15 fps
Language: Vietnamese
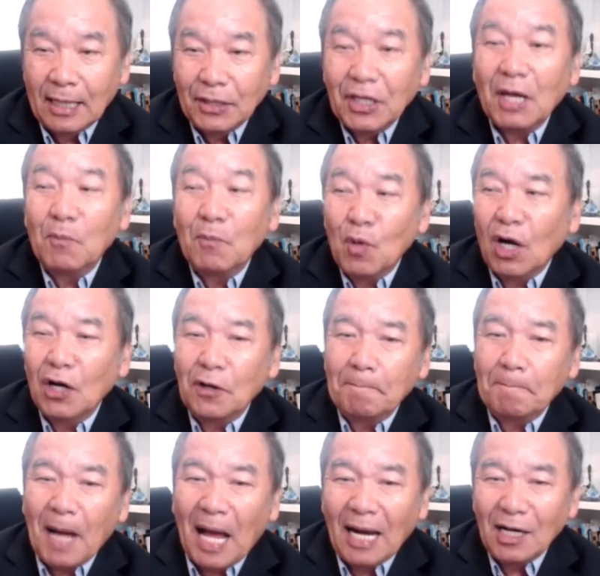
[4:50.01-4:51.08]
chỉ mua lửa
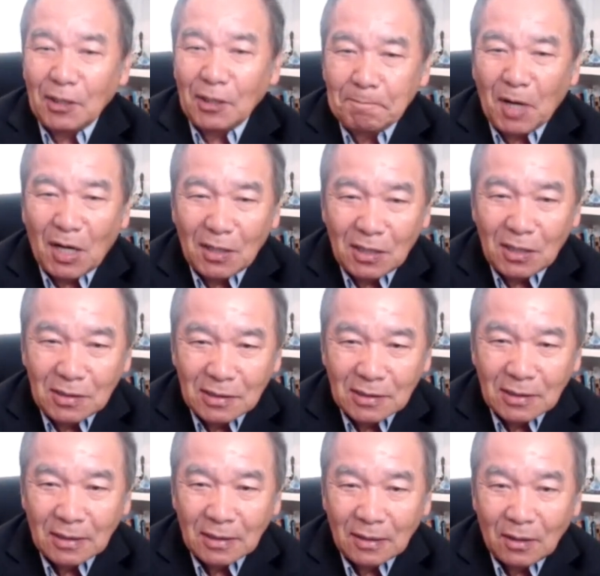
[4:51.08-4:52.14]
ba lửa bờ
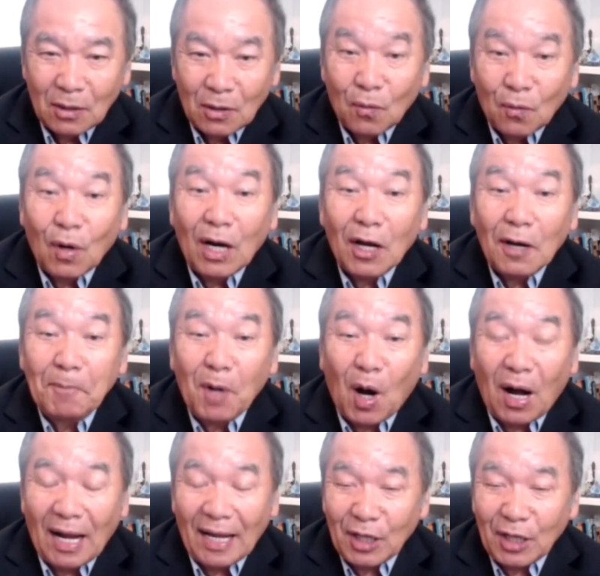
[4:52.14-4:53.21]
của lỡ bỏ
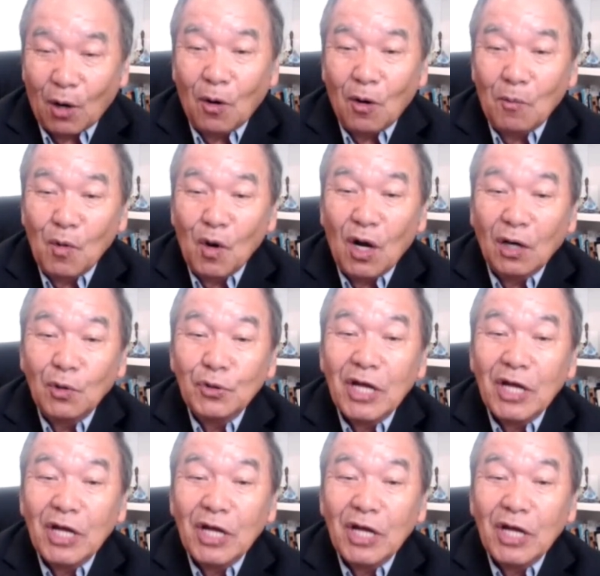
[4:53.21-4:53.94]
hay cho ô mua lúc